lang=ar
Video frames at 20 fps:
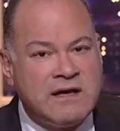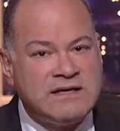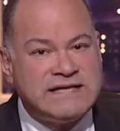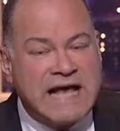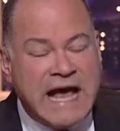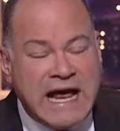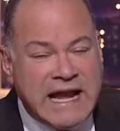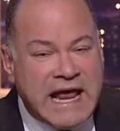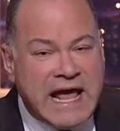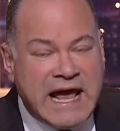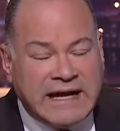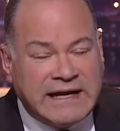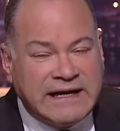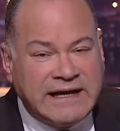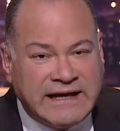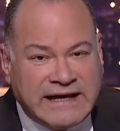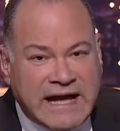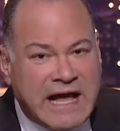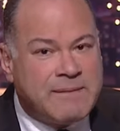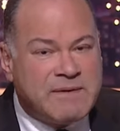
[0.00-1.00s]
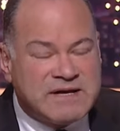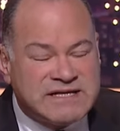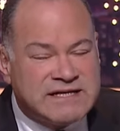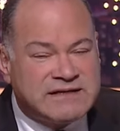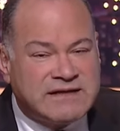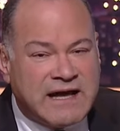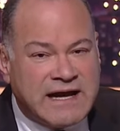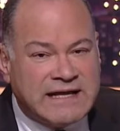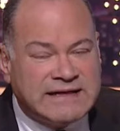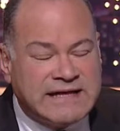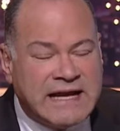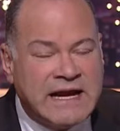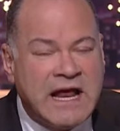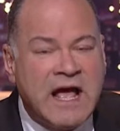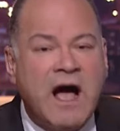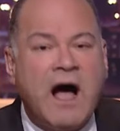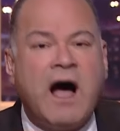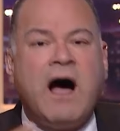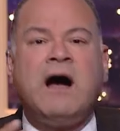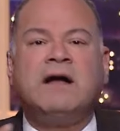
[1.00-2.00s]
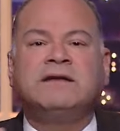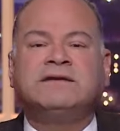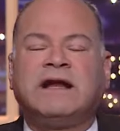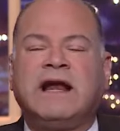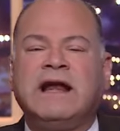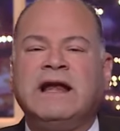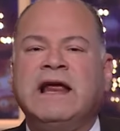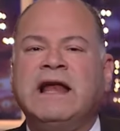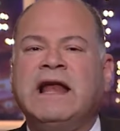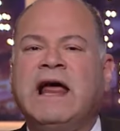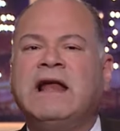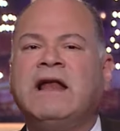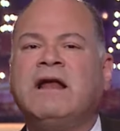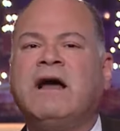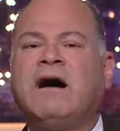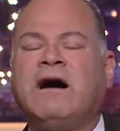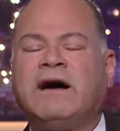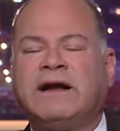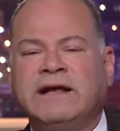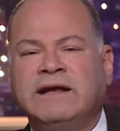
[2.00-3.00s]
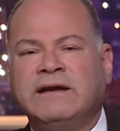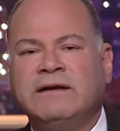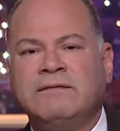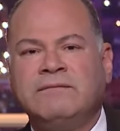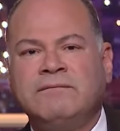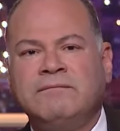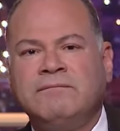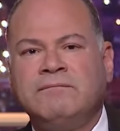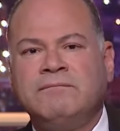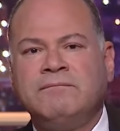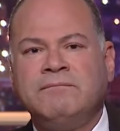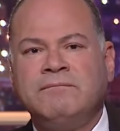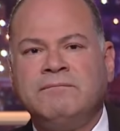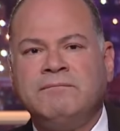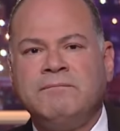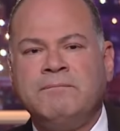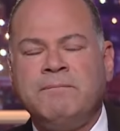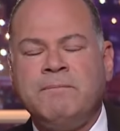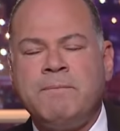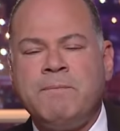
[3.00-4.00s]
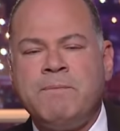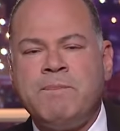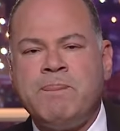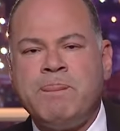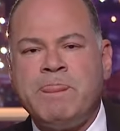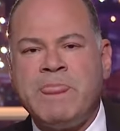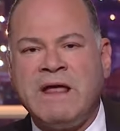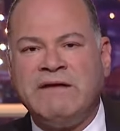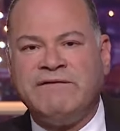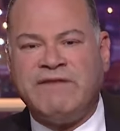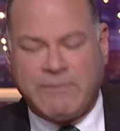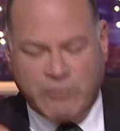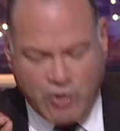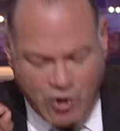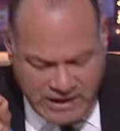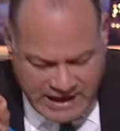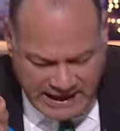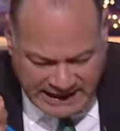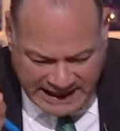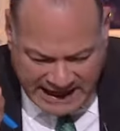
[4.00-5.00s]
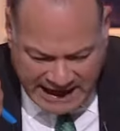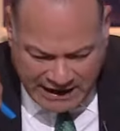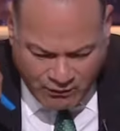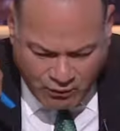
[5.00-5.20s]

سهلة يعني حكاية بسيطة جدا أقدر أنقلها للآخرين فبيقول لك